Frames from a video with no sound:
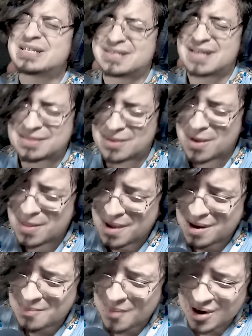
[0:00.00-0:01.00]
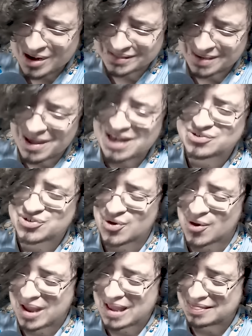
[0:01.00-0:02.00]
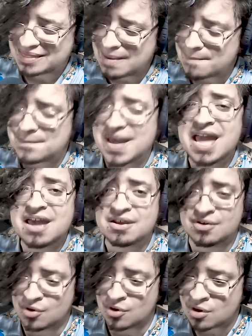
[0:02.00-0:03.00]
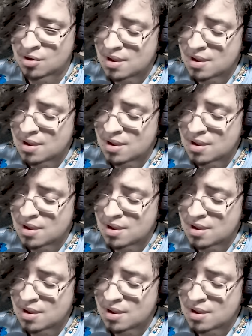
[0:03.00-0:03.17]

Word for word: de todo el multiverso, gente, pero...